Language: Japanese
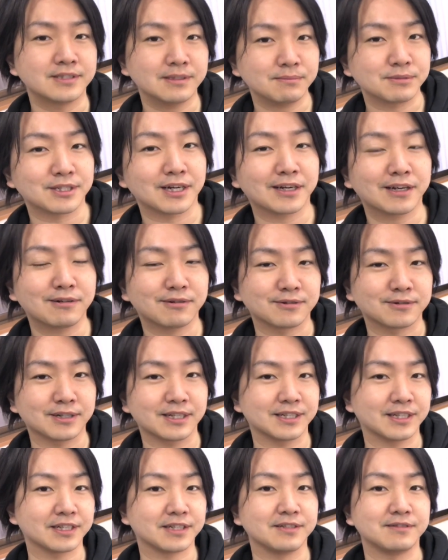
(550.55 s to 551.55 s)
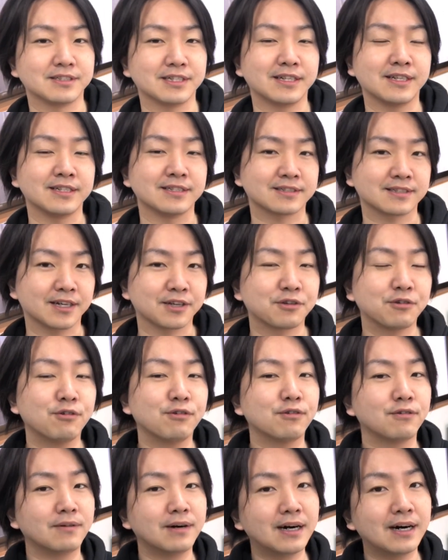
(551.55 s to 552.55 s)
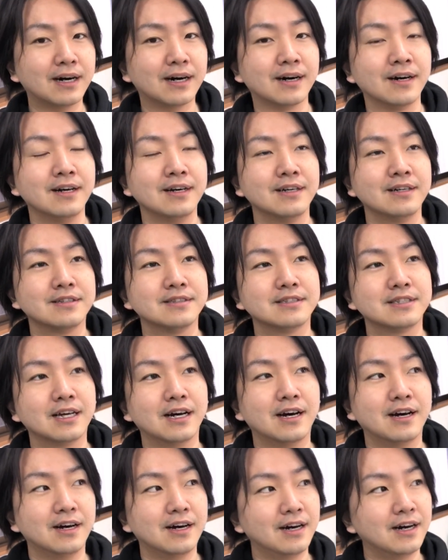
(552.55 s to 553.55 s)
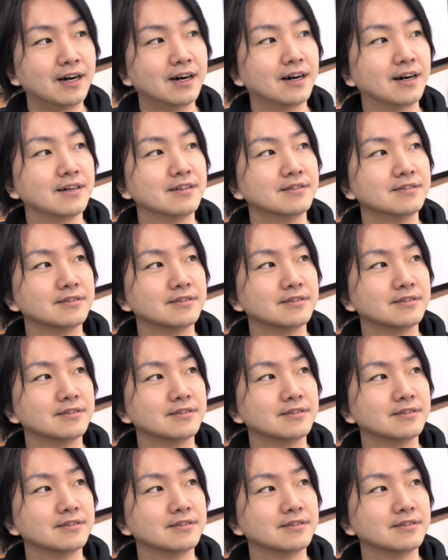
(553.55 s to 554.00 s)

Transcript: 全部下げることができるじゃないですか今日はじゃあ、